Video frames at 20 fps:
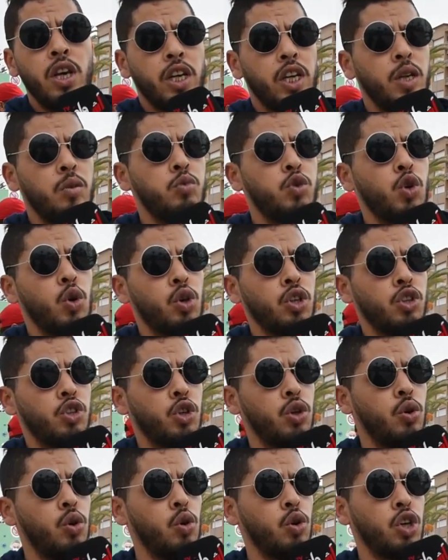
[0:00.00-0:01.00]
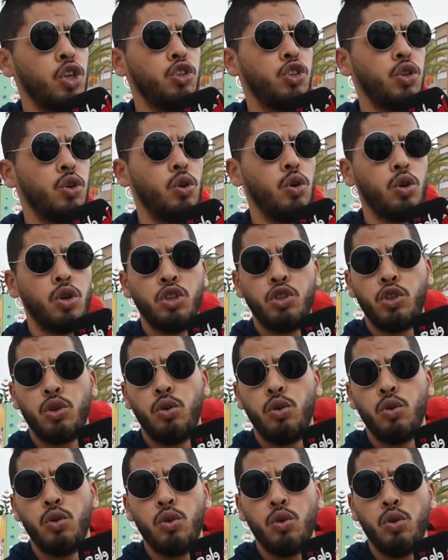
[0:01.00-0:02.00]
كنمشيو كنشرو كنشرو
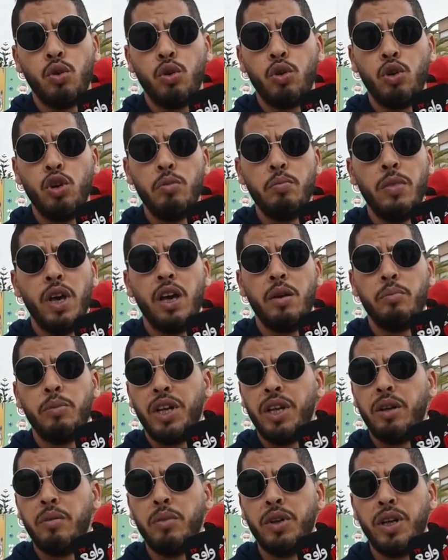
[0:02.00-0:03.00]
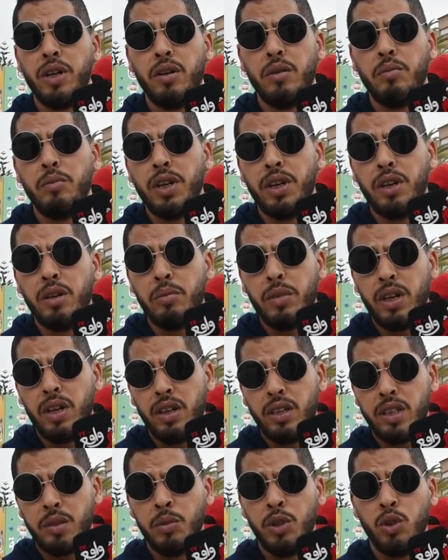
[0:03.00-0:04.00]
كنشرو الماء من من من من
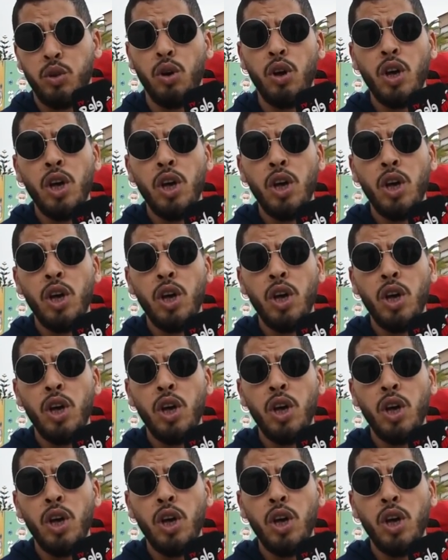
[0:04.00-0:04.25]
من سميتو